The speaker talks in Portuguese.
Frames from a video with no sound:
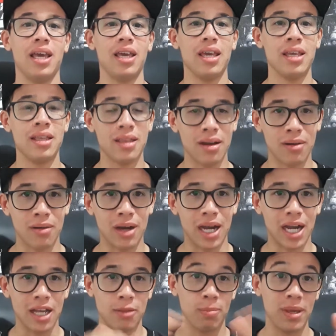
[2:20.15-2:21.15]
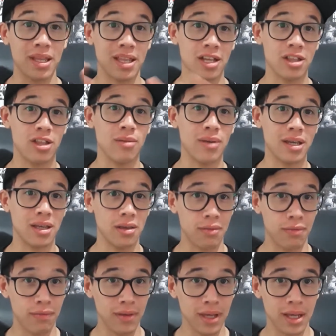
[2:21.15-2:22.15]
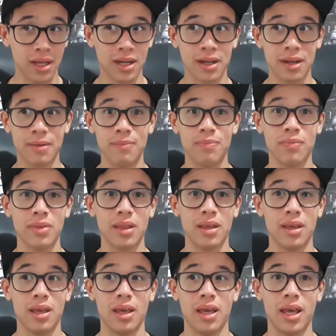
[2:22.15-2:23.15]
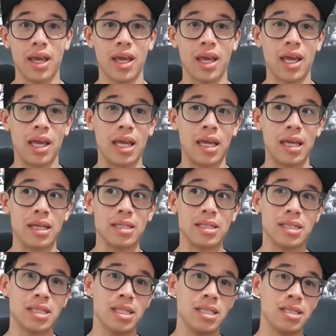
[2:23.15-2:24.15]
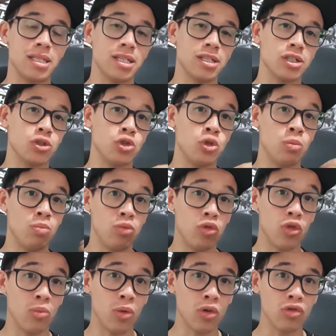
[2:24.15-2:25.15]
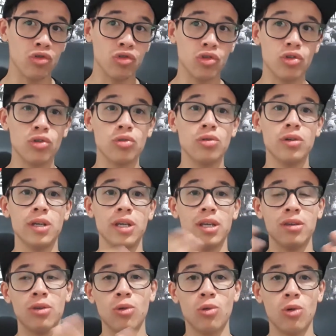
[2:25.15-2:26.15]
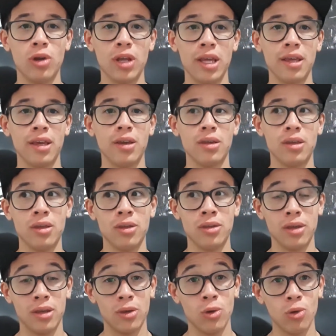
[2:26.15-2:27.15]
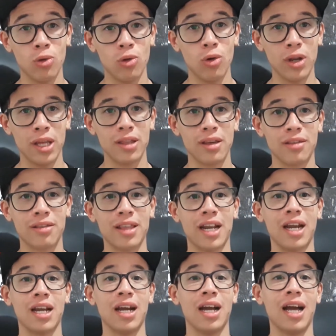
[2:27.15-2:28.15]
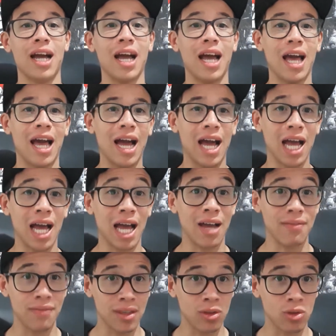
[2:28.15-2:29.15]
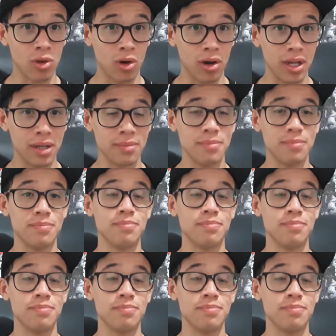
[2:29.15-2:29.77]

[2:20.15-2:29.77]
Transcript: Então, a expectativa é que fica. É, que seja de, de um bom jogo e que, o e, e que o Corinthians traga a vitória